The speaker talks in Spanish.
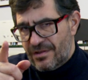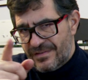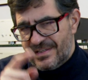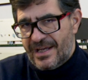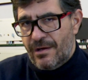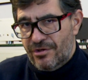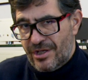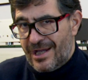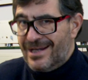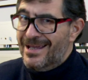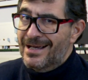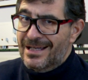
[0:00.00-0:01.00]
entonces sería cuando
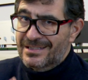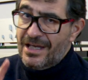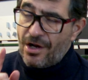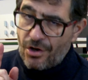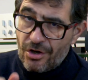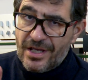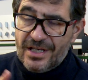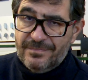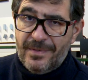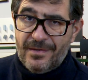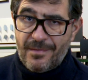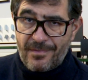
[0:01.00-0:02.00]
llegarían las erróneas
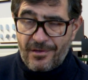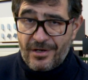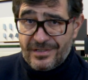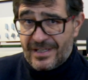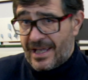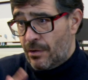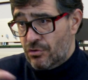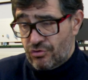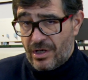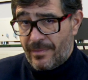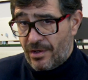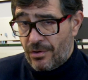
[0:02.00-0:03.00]
percepciones de que algo
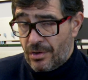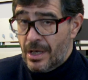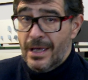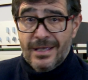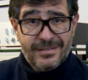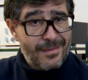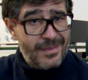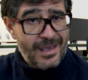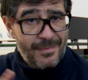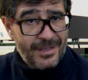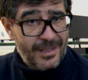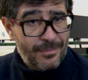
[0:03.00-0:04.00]
suena mejor
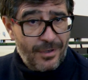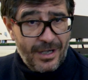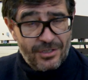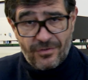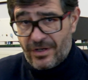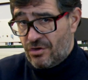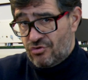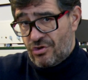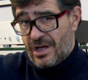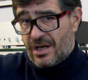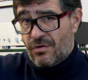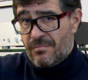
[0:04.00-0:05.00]
sencillamente por el hecho de que no
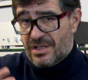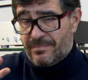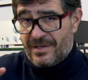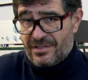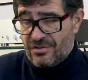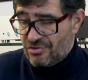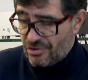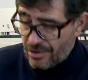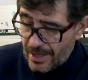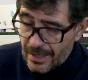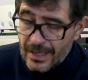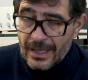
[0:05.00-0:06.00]
suena con más presión
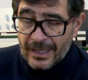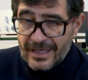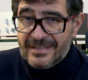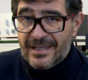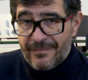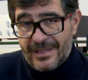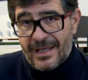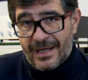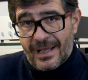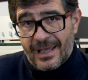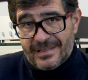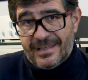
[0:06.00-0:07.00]
sonora. Quise
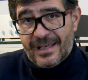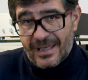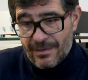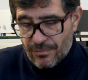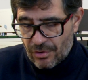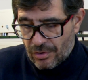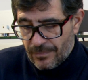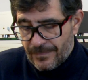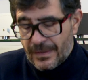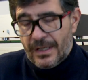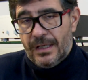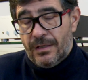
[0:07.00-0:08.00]
evitar ese equívoco,
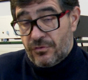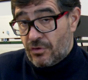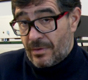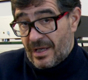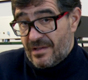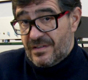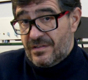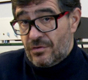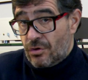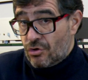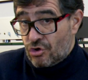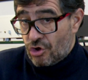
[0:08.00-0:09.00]
solo que
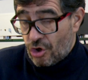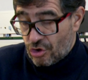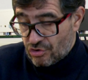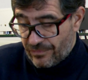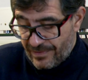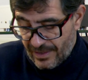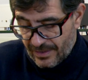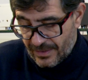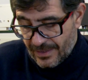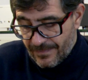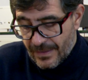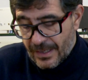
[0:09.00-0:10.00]
insisto, no lo
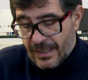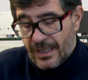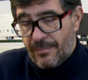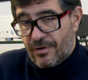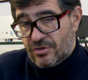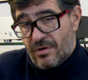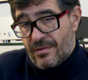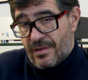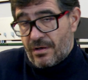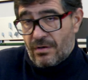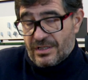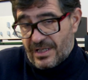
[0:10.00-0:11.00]
suficiente, y por eso lo
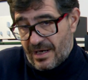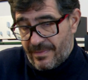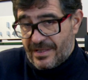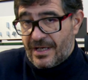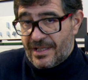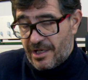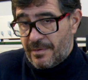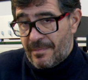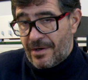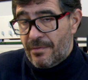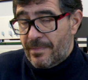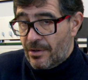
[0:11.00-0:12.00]
hice con las herramientas que tengo a mi
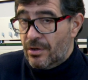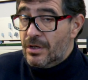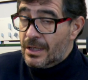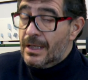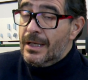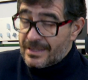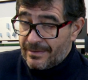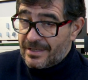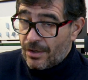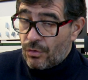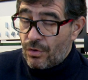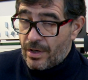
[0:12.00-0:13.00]
mano, pero ¿sabéis
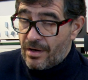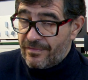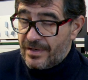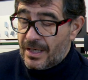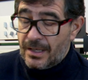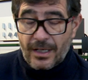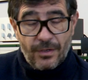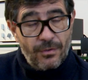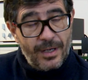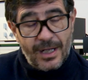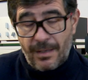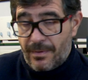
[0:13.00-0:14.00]
qué ocurrió al final? Que no
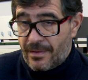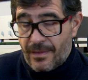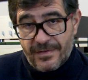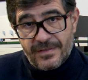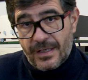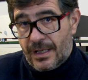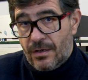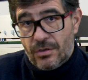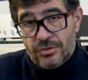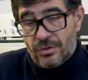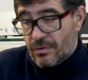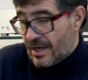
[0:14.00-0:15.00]
era capaz de
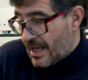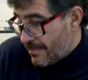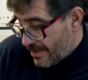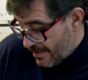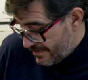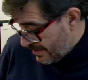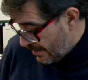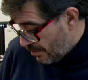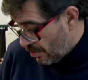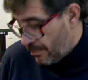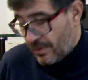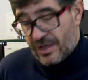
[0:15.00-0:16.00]
distinguirlos. No era capaz de
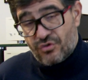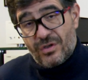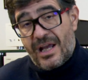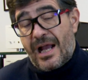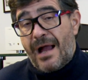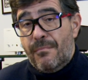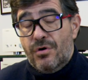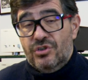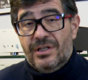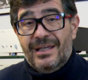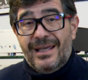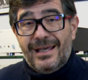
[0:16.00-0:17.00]
distinguirlos porque suenan
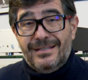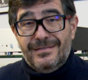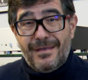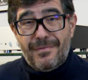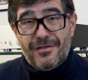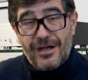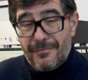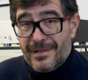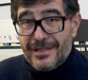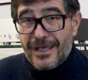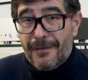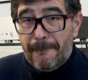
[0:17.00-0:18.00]
ambos
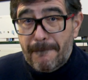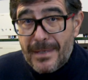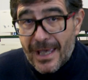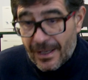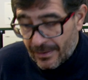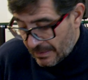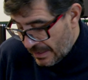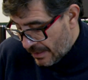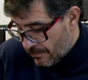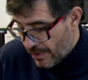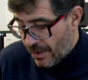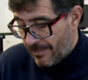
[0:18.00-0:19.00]
excepcionalmente bien.
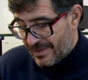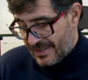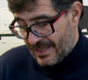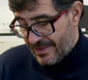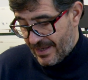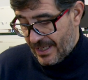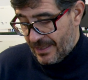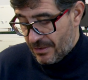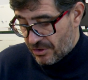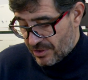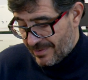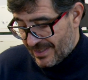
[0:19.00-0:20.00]
Bueno, a partir de aquí
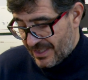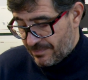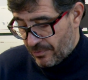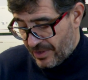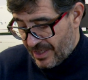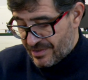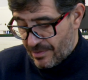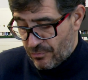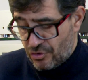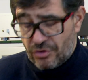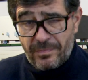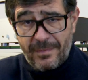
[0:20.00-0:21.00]
los debates podrían ser
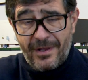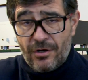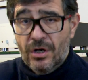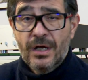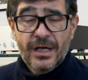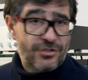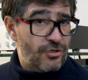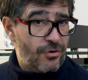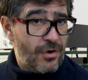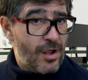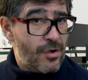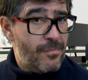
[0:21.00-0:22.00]
muchos. Primero, esto no
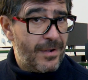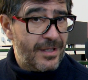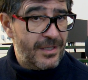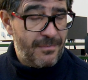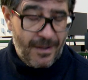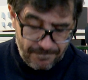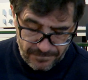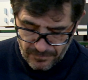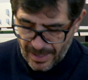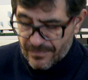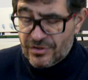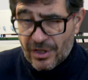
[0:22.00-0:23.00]
es una comparativa.
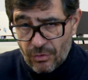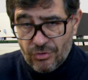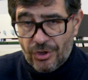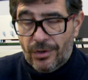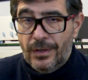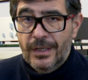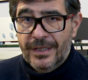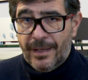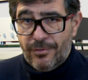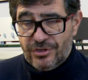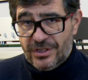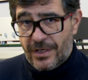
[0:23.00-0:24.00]
segundo, da
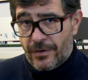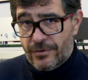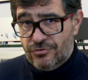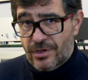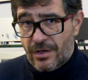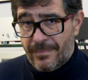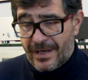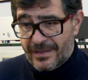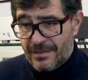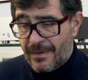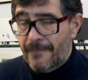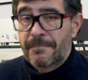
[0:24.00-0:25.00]
por sentado que no es una
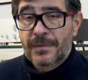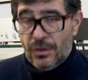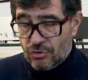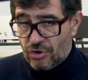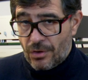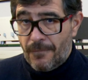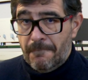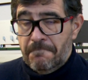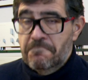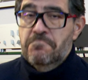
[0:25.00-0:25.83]
comparativa. Con todo,